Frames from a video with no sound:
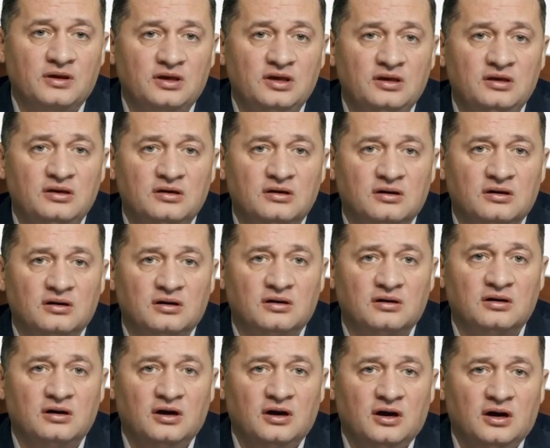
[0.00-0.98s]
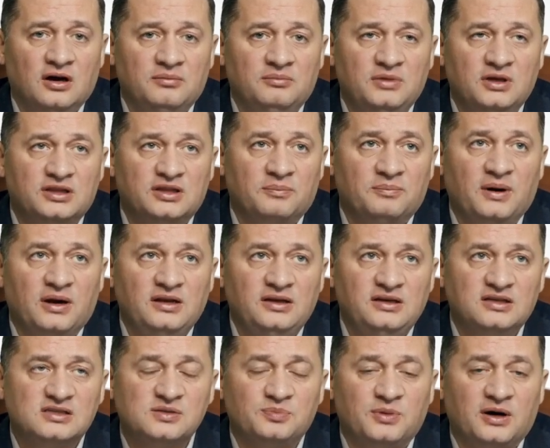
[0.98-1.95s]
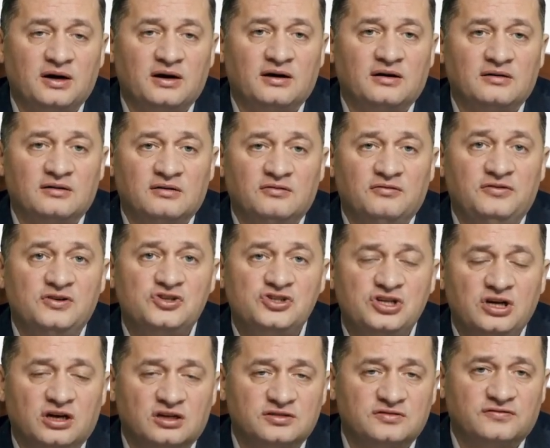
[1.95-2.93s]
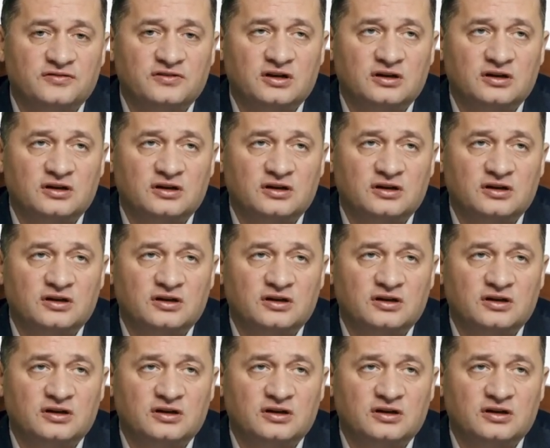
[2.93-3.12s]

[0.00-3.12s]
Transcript: и метаболизма веществ,